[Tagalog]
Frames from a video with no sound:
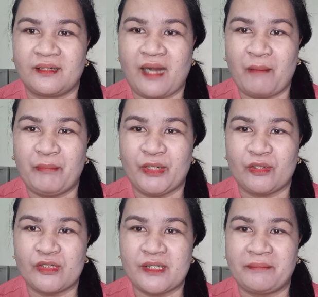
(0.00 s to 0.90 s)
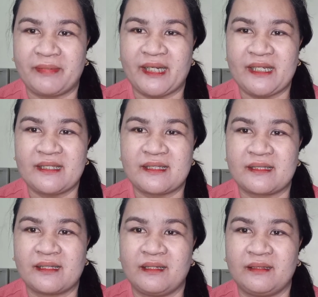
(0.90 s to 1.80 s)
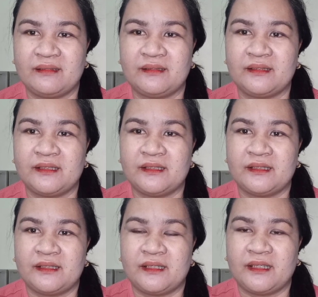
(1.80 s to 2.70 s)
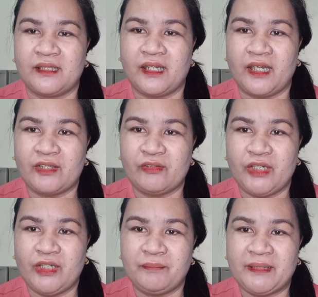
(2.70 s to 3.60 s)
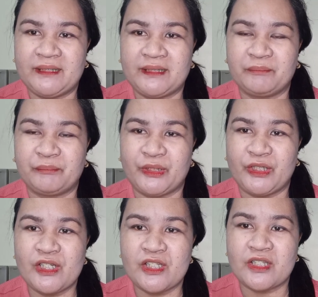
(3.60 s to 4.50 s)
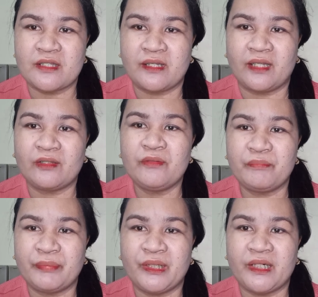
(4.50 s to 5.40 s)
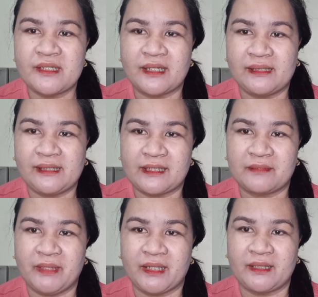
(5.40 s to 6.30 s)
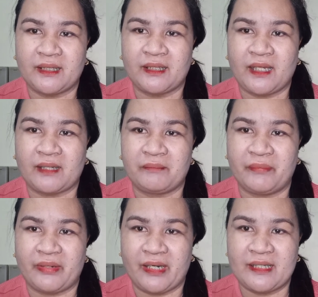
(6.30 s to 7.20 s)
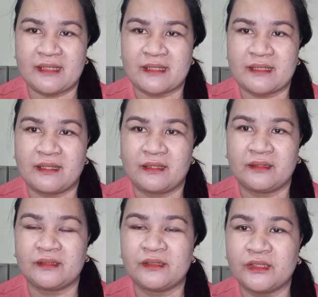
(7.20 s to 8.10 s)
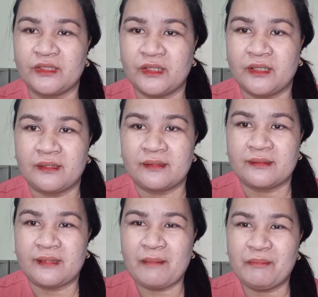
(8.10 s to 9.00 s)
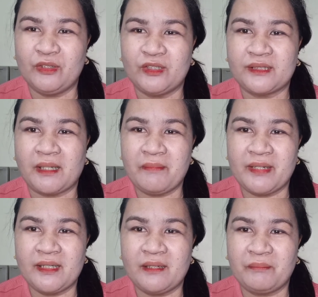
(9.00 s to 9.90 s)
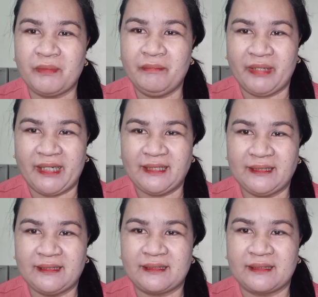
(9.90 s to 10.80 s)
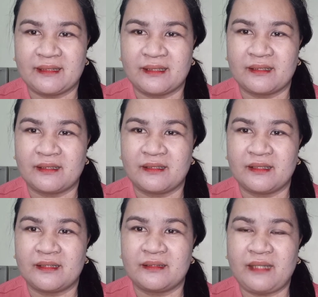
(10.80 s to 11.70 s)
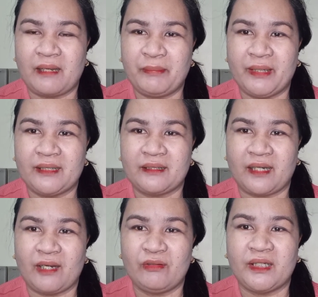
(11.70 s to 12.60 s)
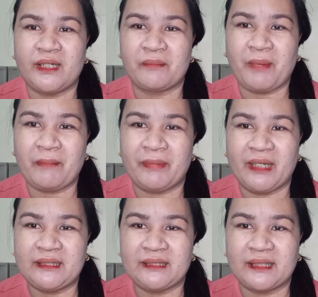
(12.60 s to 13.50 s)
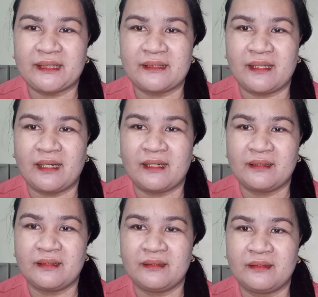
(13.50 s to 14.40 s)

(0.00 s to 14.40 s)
rubber ko sa brace. Ito na yung pang first. Ito yung first adjustment ng aking brace. Tapos, kapag nagpa-brace, dapat regular nagpapa-adjust ng